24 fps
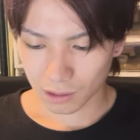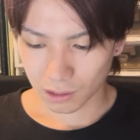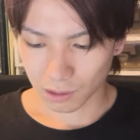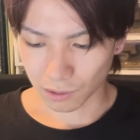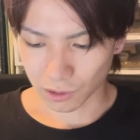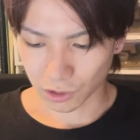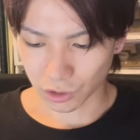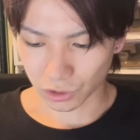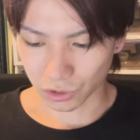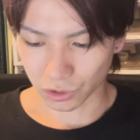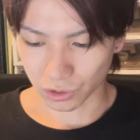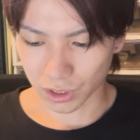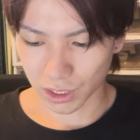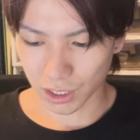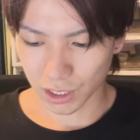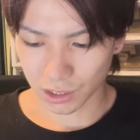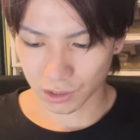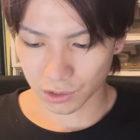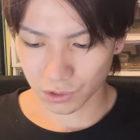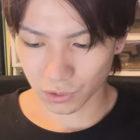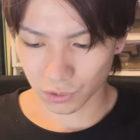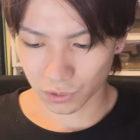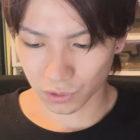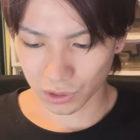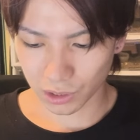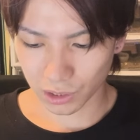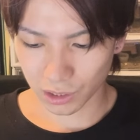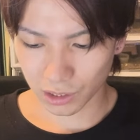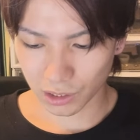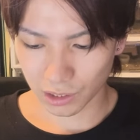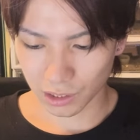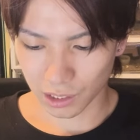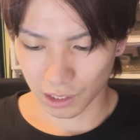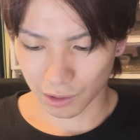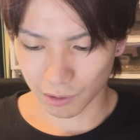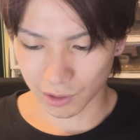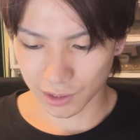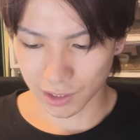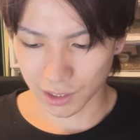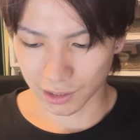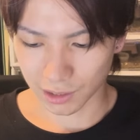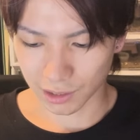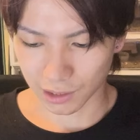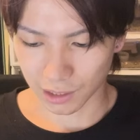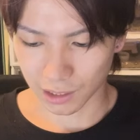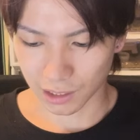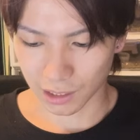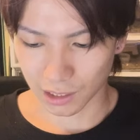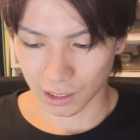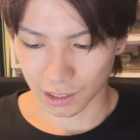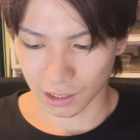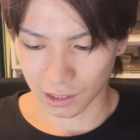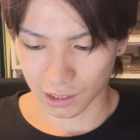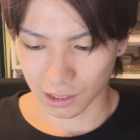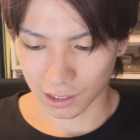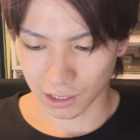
まあ、ちょっと成長に合わせた